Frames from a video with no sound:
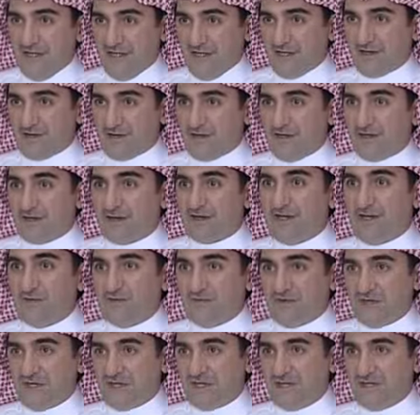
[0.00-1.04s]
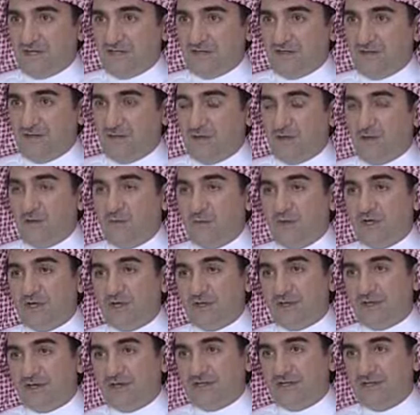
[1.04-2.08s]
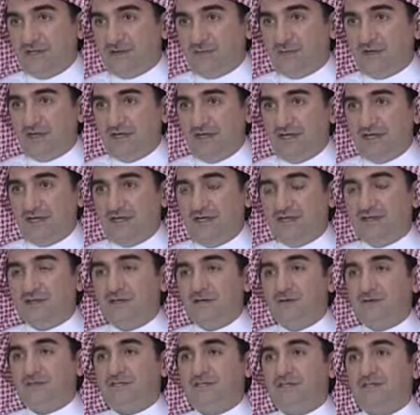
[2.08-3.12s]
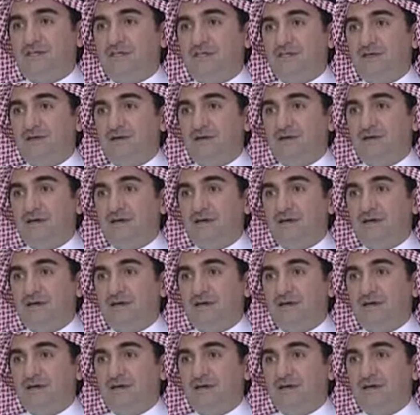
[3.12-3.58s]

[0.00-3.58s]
ارقام فلكيه مكررات الارباح حقتها وصلت الى